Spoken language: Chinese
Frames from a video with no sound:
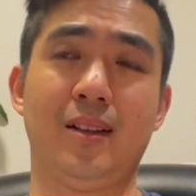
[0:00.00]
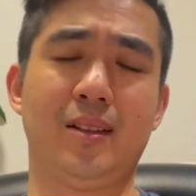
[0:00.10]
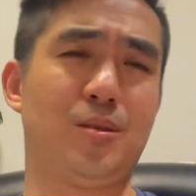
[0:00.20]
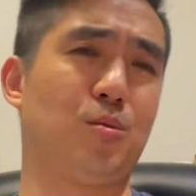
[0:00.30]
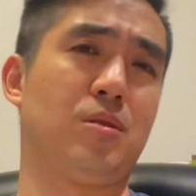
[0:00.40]

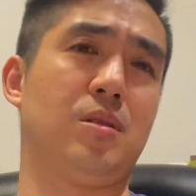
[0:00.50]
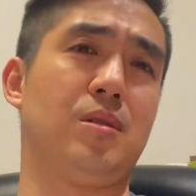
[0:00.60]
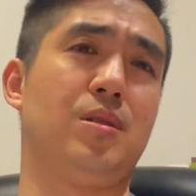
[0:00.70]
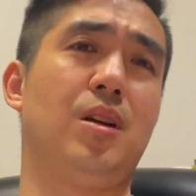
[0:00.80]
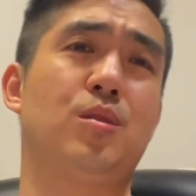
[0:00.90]
就是
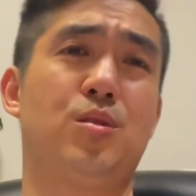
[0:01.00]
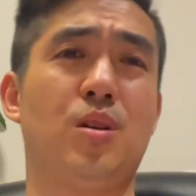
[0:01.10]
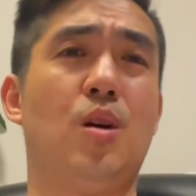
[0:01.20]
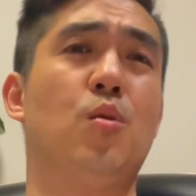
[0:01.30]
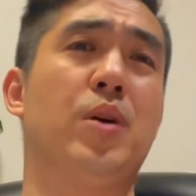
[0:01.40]
像
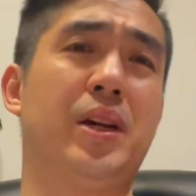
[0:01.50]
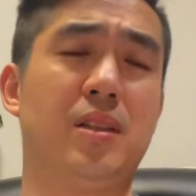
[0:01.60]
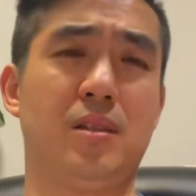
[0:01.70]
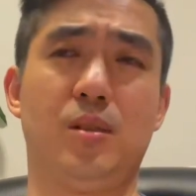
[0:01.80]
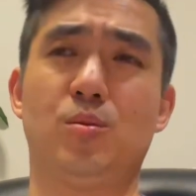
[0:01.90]
小威的
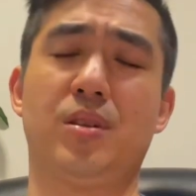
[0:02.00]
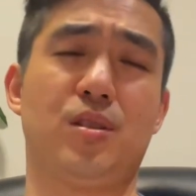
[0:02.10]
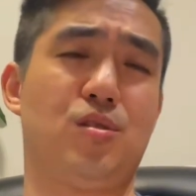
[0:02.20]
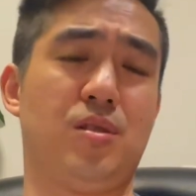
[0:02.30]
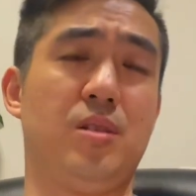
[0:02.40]
这种这个
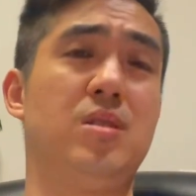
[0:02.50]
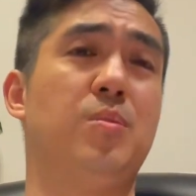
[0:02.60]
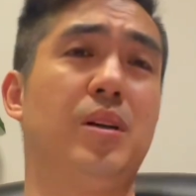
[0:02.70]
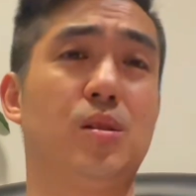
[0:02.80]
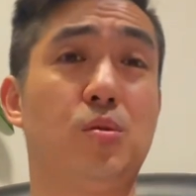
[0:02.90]
神一
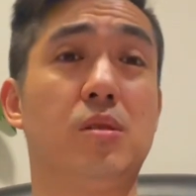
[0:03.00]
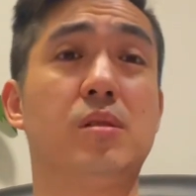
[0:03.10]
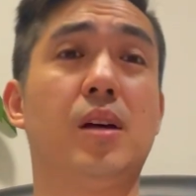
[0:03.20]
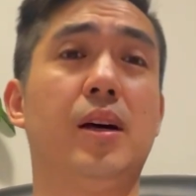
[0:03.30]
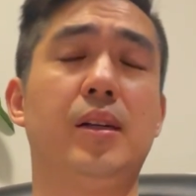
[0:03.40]
般的存
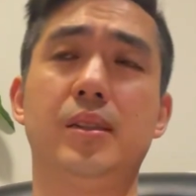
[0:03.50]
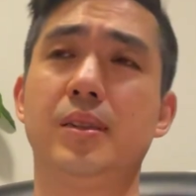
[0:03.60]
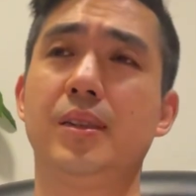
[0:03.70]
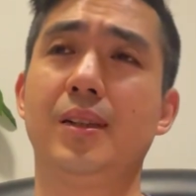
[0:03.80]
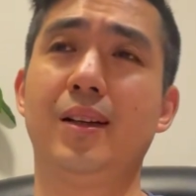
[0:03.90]
在啊。
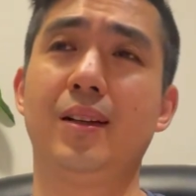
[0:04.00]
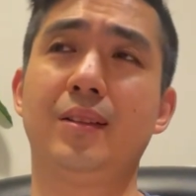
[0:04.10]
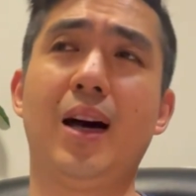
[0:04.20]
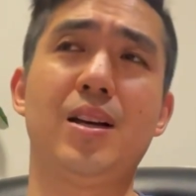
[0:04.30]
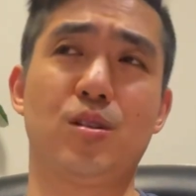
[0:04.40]

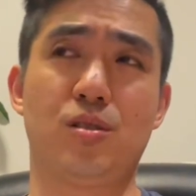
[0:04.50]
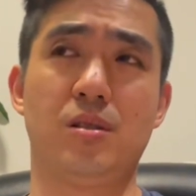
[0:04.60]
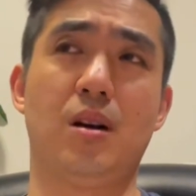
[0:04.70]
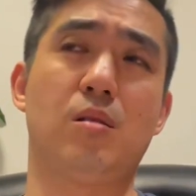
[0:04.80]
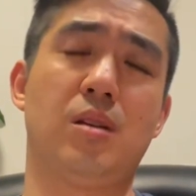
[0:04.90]
她也是
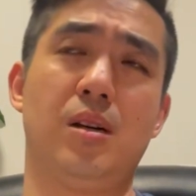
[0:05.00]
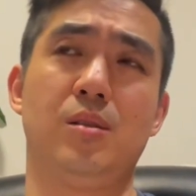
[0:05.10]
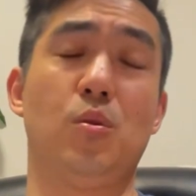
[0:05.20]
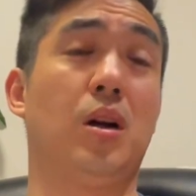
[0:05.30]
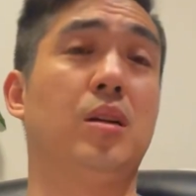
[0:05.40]
好像
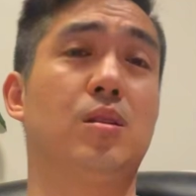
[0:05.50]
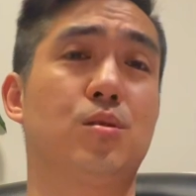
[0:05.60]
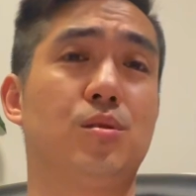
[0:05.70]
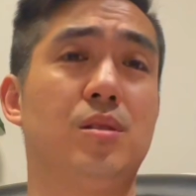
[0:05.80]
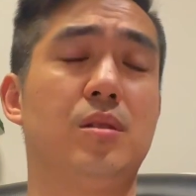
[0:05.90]
我看到
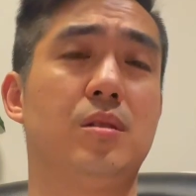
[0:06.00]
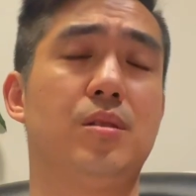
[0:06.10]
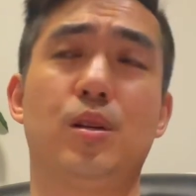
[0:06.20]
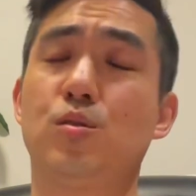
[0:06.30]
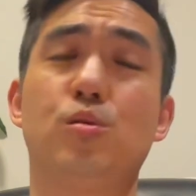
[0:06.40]
是
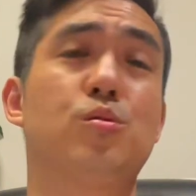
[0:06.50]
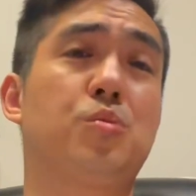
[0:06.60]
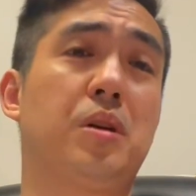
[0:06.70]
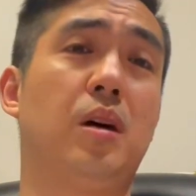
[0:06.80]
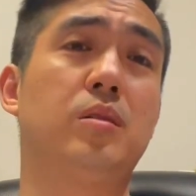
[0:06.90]
这个收入
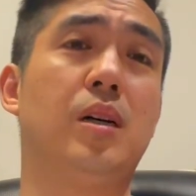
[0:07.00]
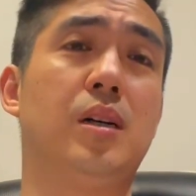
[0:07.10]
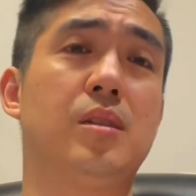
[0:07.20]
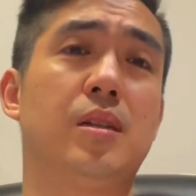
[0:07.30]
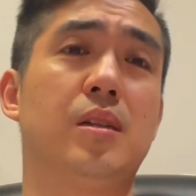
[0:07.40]
最高的啊，
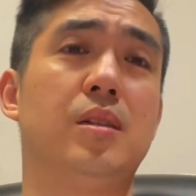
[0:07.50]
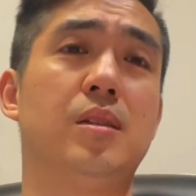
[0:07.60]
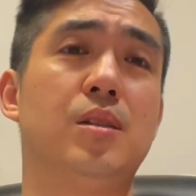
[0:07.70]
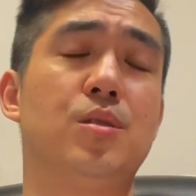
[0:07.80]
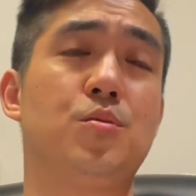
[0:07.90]
这个
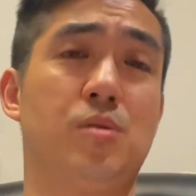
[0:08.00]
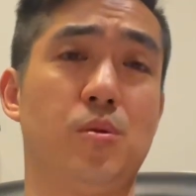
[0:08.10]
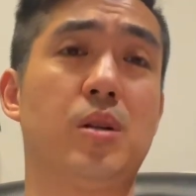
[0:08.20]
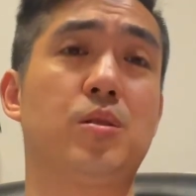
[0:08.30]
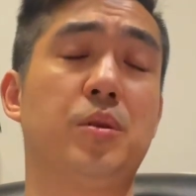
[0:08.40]
女子
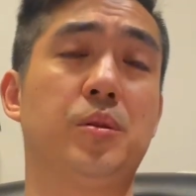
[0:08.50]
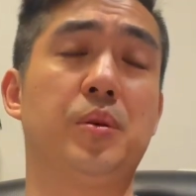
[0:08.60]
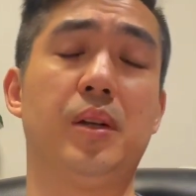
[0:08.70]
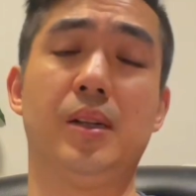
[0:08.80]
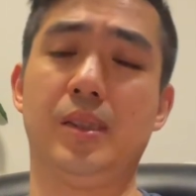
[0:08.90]
网球运动
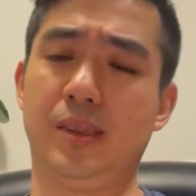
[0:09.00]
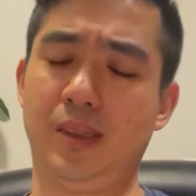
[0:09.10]
员了啊。